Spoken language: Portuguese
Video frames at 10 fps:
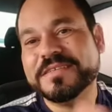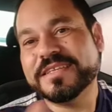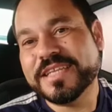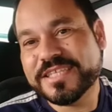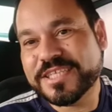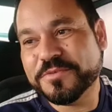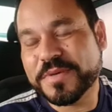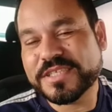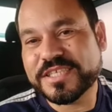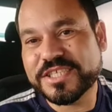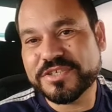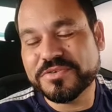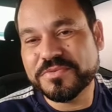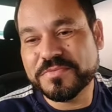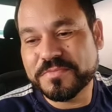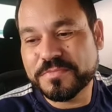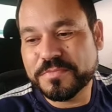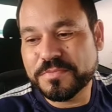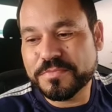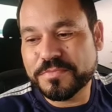Deixei o passageiro no,
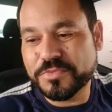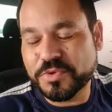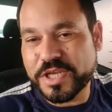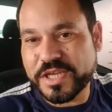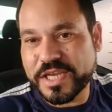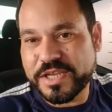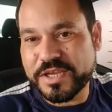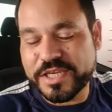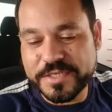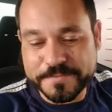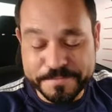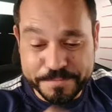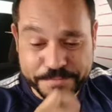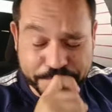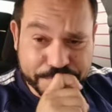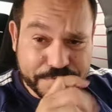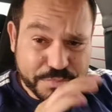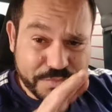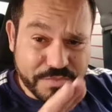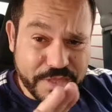no recreio ali,
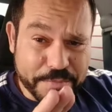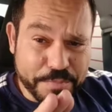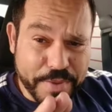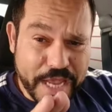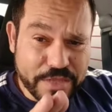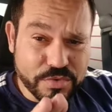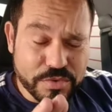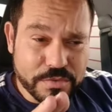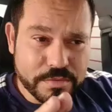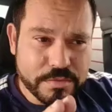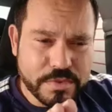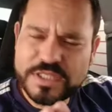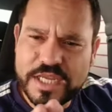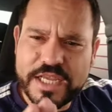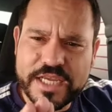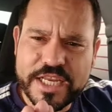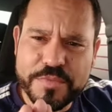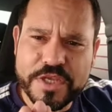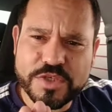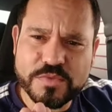perto, acho que é recreio
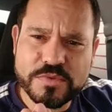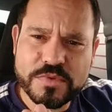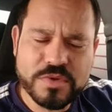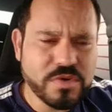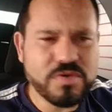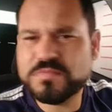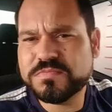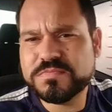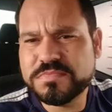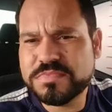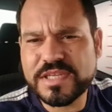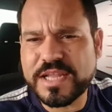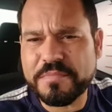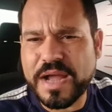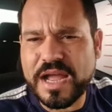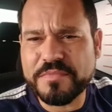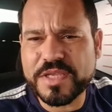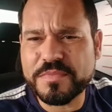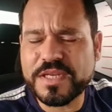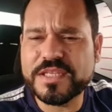mesmo. Ou dentro da barra
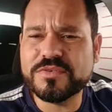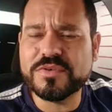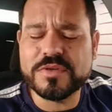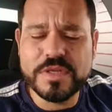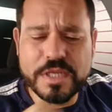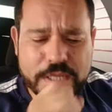mesmo, ali no.